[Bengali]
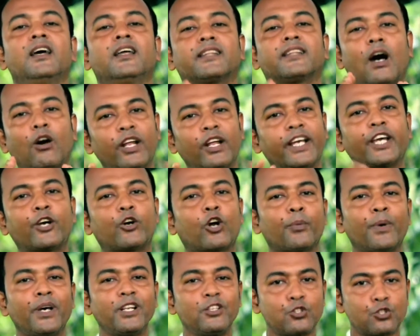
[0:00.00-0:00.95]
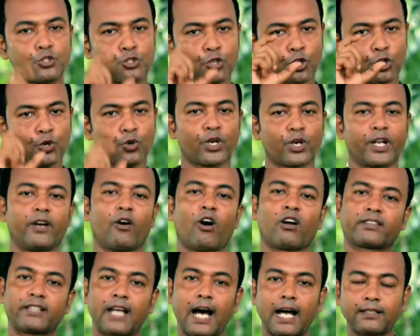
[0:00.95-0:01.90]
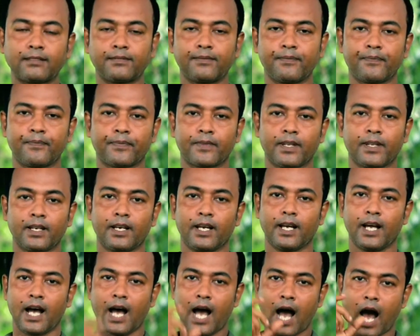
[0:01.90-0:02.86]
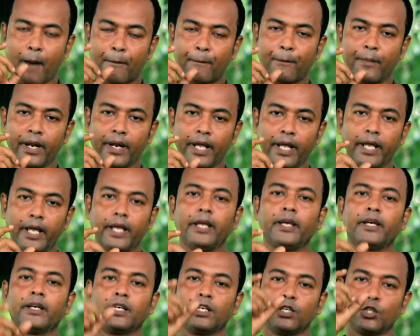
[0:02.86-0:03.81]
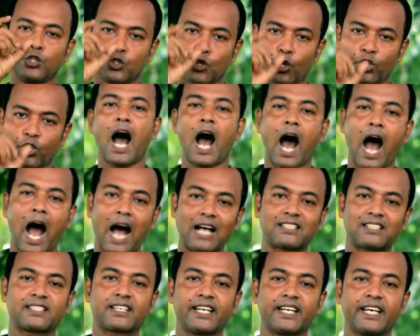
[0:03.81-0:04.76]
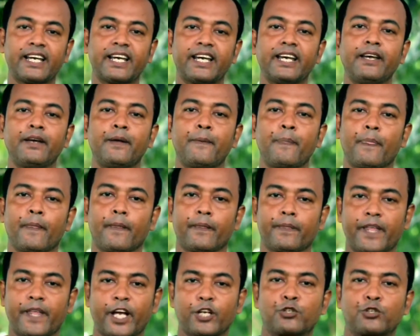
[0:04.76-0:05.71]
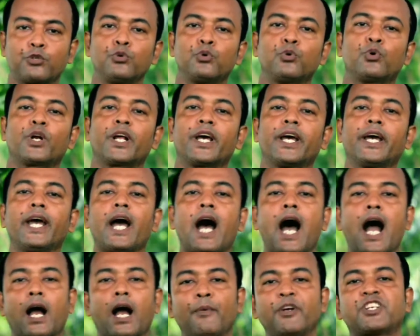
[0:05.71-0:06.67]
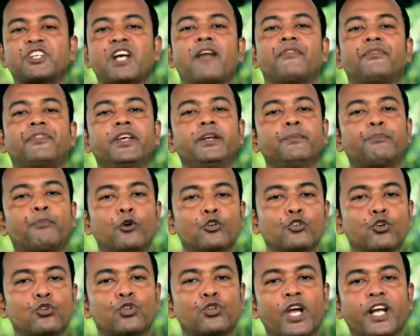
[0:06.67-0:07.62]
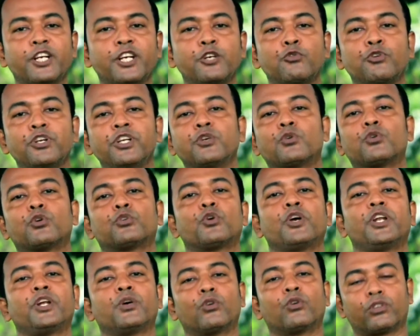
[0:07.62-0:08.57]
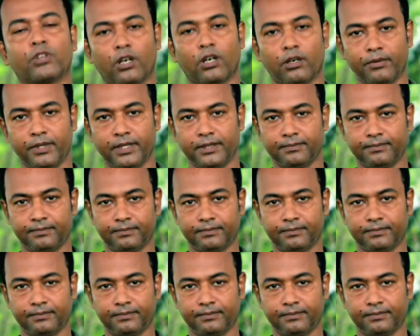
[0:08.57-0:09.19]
তাহলে কি করবেন ছোট করে অর্থাৎ আপনি যদি আজকে থেকে শুরু করে আগামী সাত দিন পর্যন্ত একটি রুটিন তৈরি করতে হবে